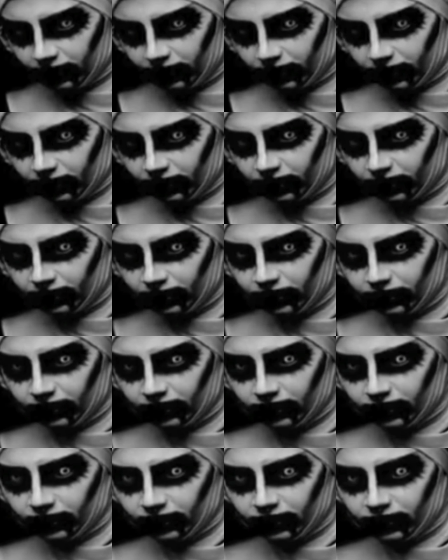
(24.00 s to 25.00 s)
né?
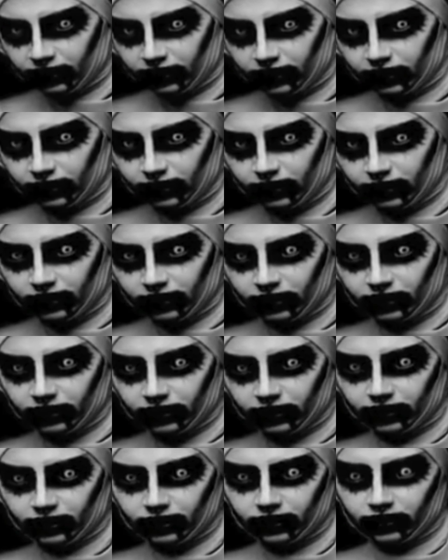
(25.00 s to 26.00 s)
Em que a
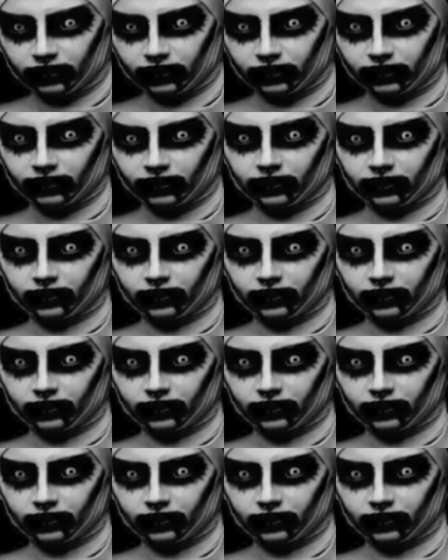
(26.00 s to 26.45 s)
igreja sempre foi